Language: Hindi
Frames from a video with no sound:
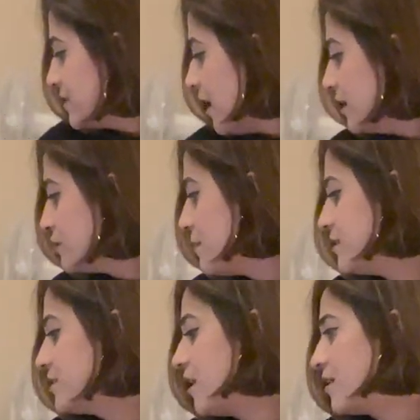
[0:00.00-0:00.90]
साथ
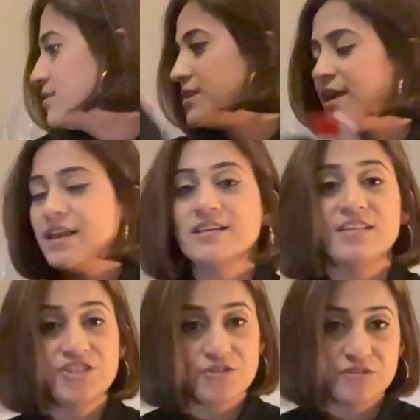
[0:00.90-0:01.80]
में ज़ारा से एक
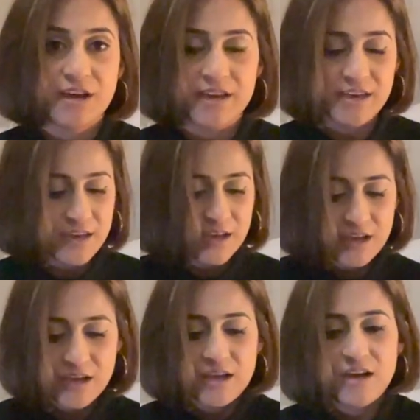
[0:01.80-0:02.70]
टी शर्ट उठाई
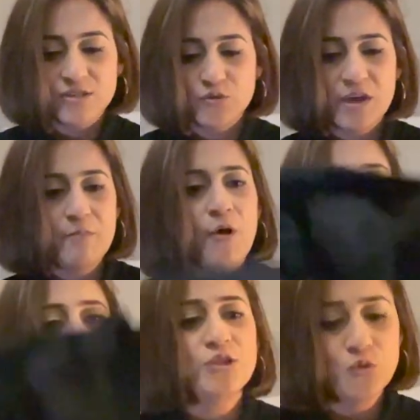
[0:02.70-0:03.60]
uh, जो कि
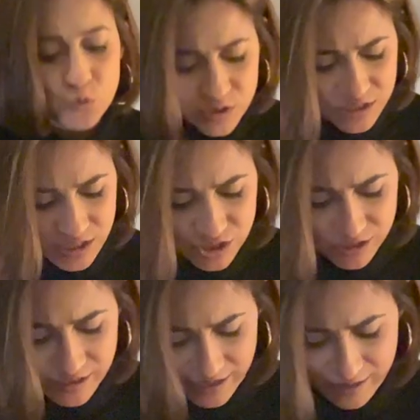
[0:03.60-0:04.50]
बहुत लूज टी
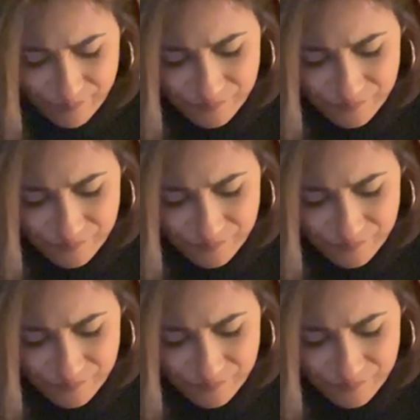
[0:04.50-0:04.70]
शर्ट है